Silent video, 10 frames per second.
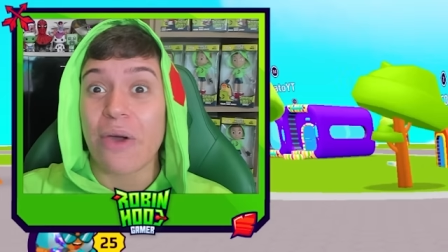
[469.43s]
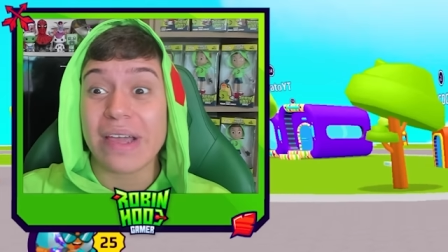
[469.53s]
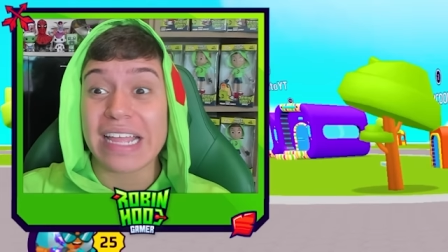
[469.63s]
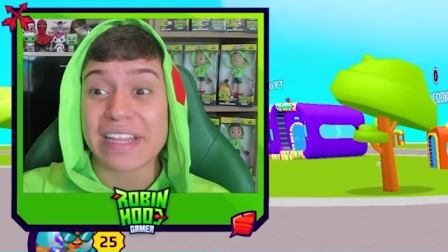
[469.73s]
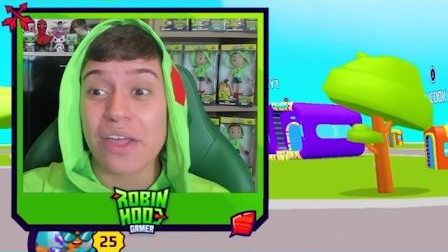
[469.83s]
eu
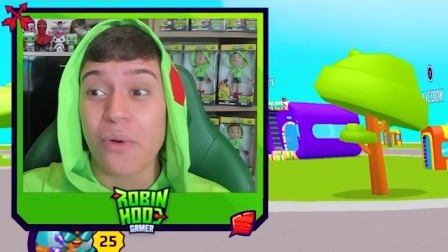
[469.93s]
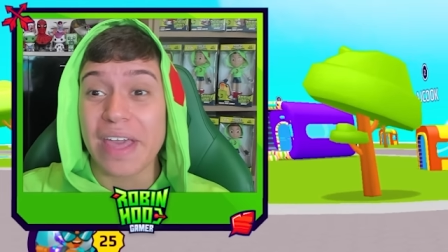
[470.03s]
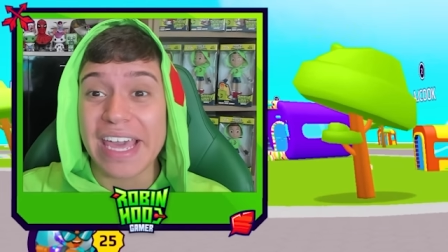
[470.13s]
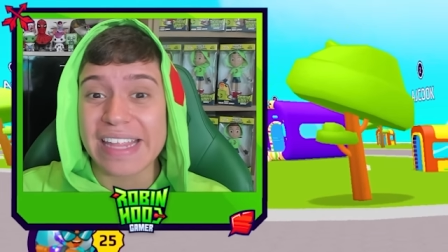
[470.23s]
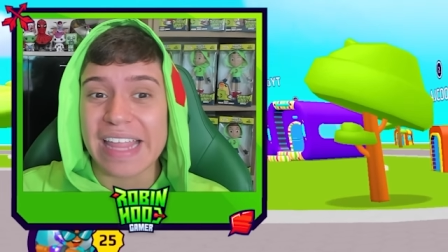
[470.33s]
ainda tenho
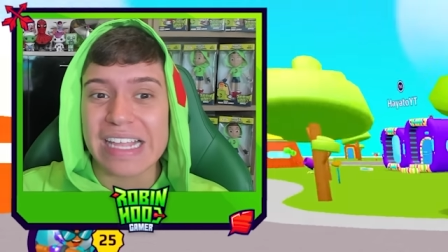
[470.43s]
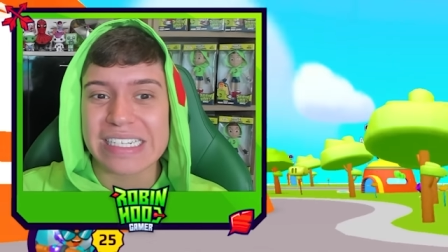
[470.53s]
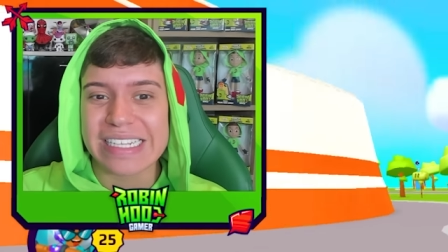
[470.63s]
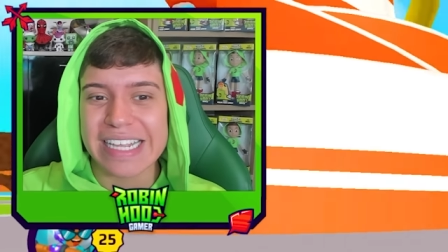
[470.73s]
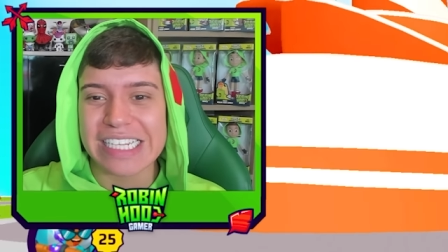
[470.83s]

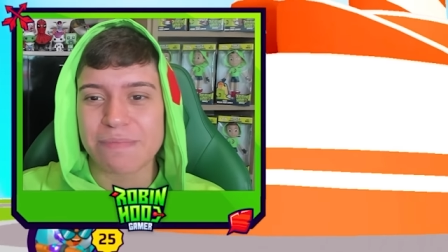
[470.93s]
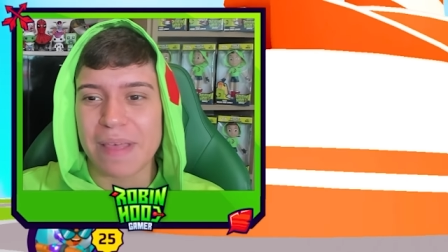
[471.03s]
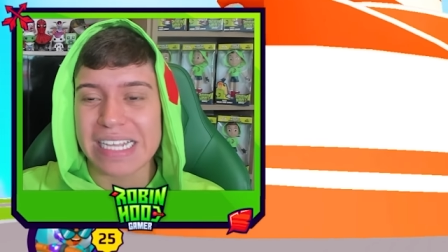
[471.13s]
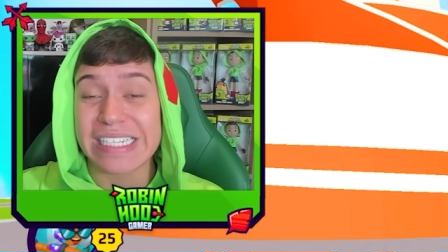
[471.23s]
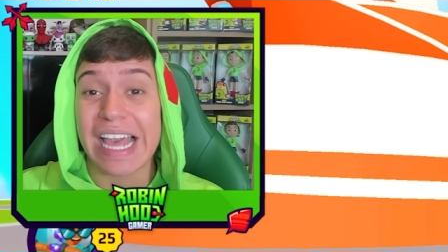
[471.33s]
itens
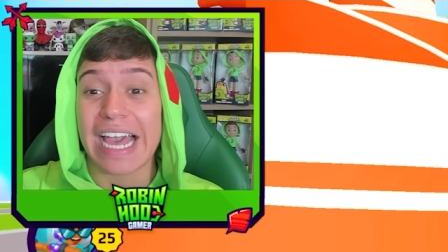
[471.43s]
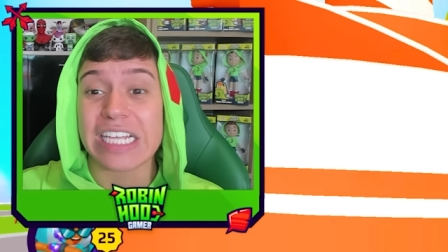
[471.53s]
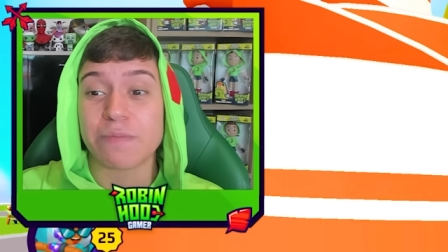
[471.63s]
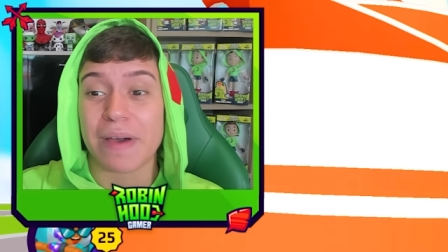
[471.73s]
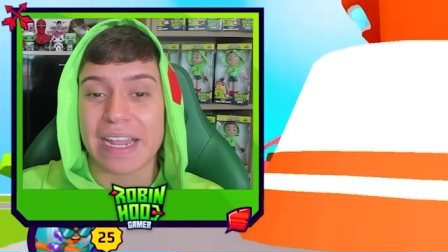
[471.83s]

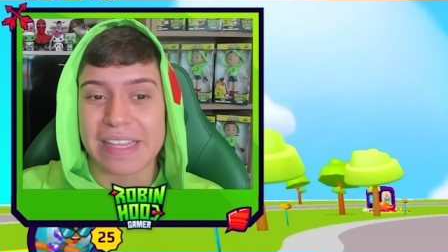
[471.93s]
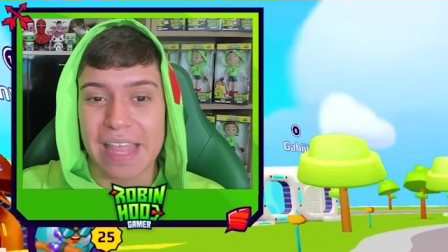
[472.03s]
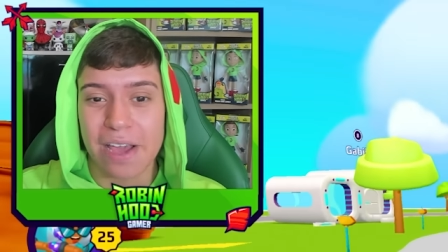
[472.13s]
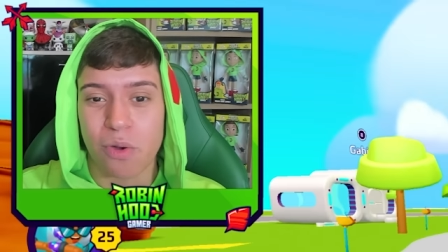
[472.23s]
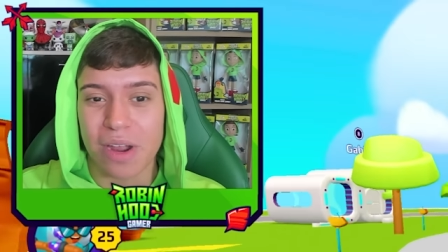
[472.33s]
especiais para
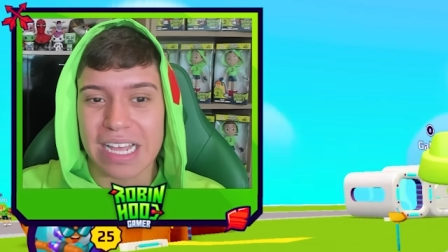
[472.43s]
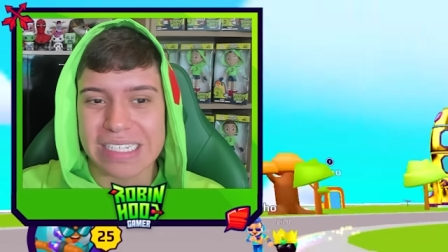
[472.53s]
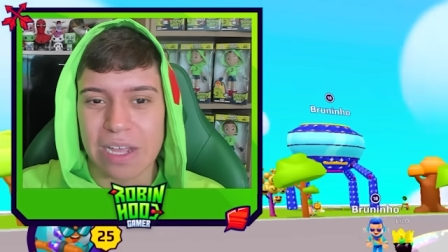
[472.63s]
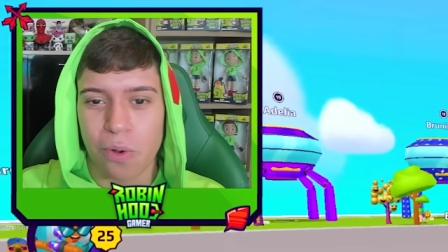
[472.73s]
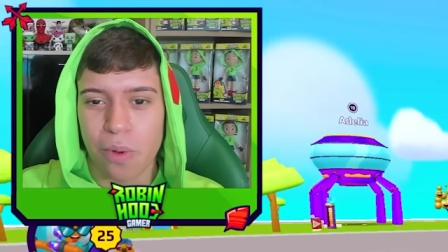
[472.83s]

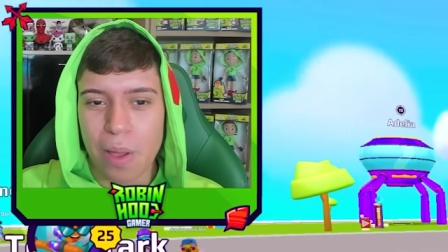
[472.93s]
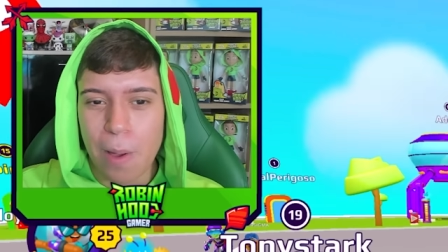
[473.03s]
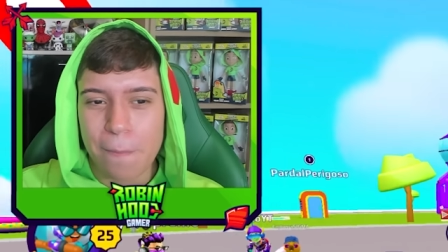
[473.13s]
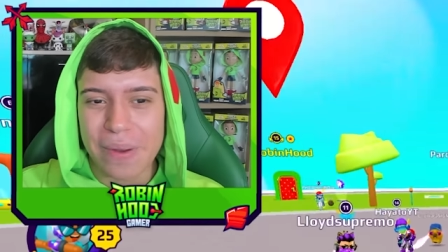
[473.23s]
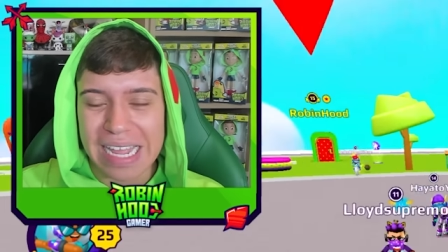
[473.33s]
decoração,
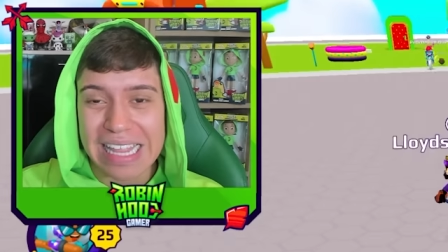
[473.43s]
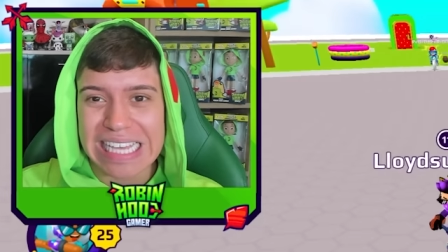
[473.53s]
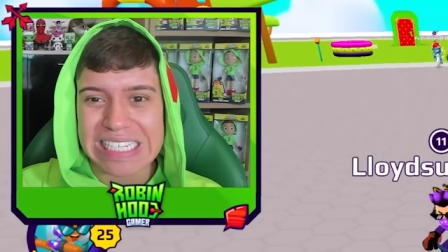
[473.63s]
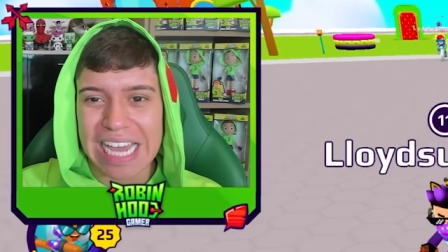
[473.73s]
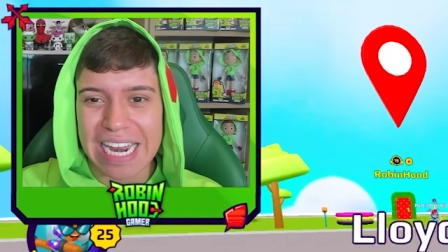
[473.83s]
para
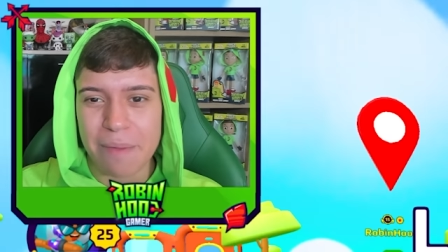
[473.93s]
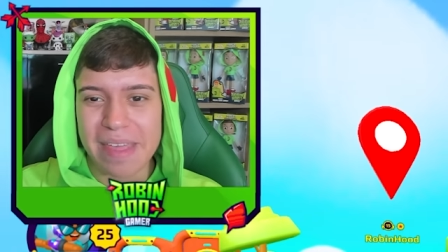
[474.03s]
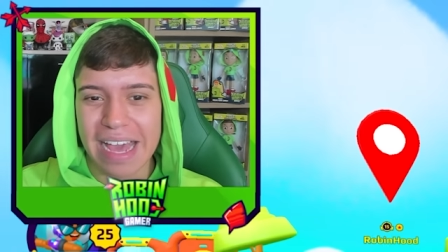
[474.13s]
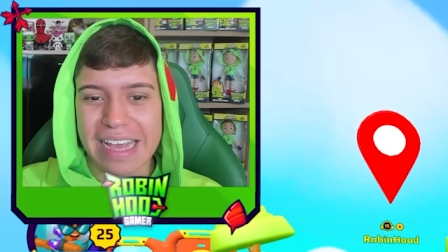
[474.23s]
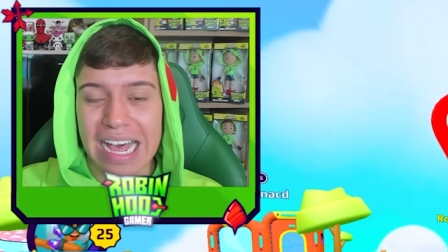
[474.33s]
deixar a
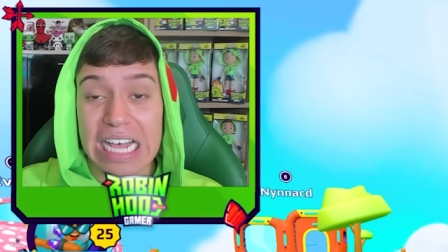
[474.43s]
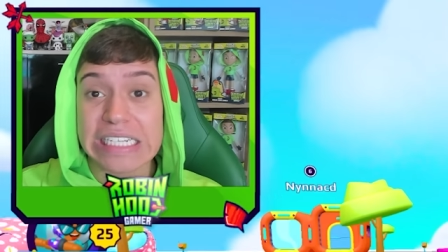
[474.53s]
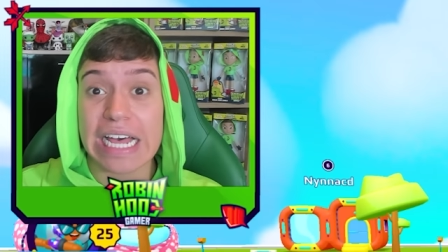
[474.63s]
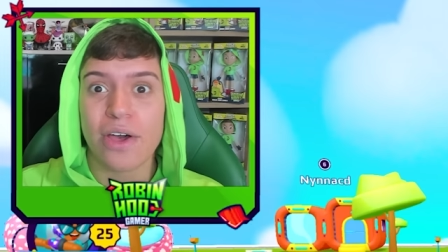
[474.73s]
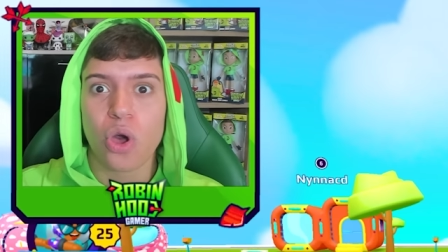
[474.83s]
minha
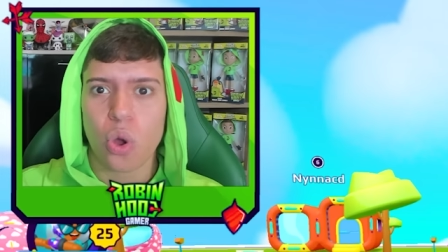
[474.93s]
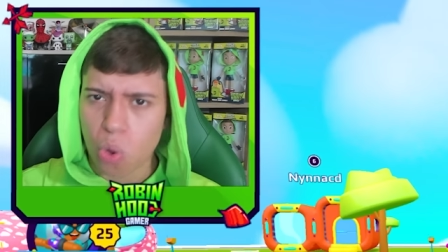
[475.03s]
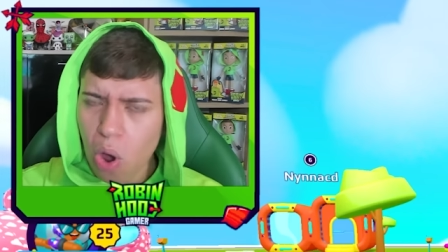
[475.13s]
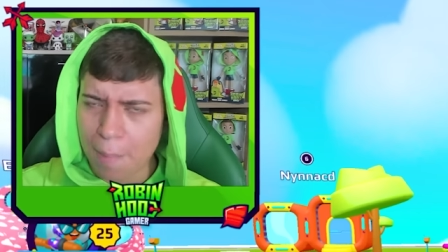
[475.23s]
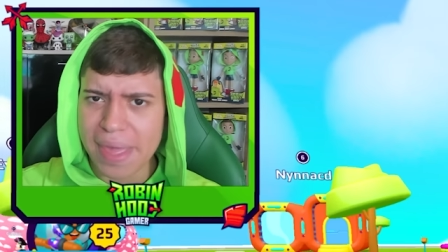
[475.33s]
casa
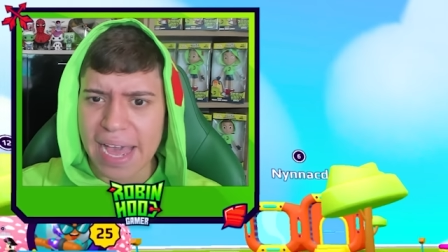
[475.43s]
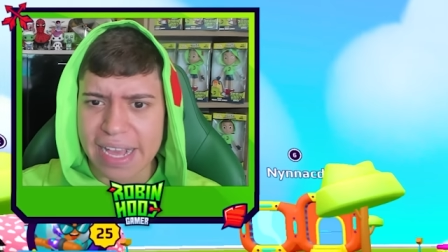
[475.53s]
com a minha